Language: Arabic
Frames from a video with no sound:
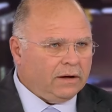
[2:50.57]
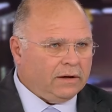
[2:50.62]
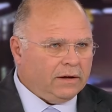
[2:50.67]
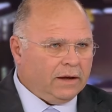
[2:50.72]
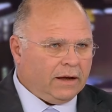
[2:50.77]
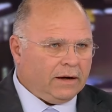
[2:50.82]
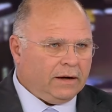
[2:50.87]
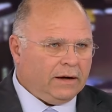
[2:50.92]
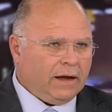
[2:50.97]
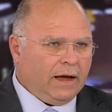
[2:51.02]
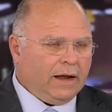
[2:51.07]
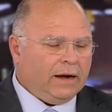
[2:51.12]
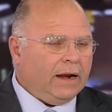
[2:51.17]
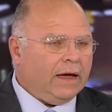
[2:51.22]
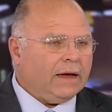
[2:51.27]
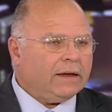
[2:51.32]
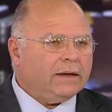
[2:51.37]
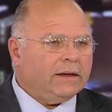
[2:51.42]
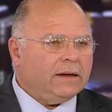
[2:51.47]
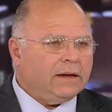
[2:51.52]
يعني على
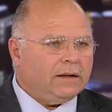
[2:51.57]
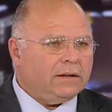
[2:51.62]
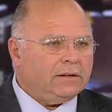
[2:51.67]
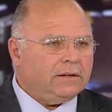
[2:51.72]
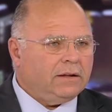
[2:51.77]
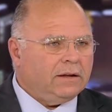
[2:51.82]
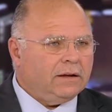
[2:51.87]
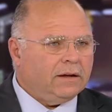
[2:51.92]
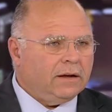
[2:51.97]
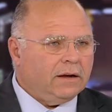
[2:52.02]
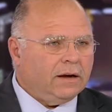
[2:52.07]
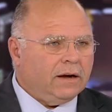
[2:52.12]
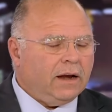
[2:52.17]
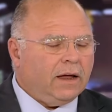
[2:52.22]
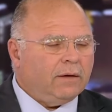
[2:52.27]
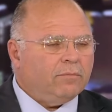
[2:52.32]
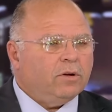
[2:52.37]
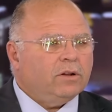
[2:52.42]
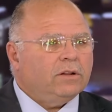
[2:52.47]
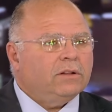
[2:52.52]
الأكيد
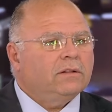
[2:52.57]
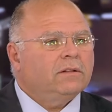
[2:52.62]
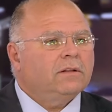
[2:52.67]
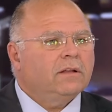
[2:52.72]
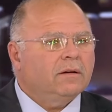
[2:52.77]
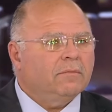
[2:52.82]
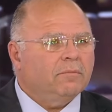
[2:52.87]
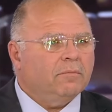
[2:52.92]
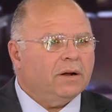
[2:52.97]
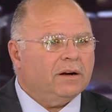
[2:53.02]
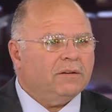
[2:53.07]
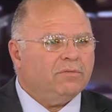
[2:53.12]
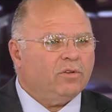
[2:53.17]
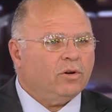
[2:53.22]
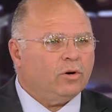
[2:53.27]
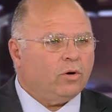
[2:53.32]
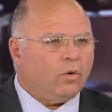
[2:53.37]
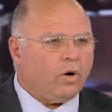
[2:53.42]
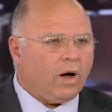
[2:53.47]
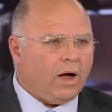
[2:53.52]
لابد من
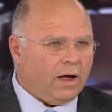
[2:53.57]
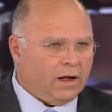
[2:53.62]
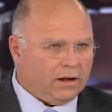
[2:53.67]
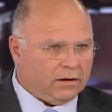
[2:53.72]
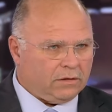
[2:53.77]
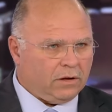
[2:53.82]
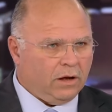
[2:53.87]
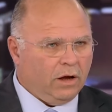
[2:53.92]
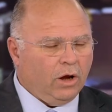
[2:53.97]
فروقات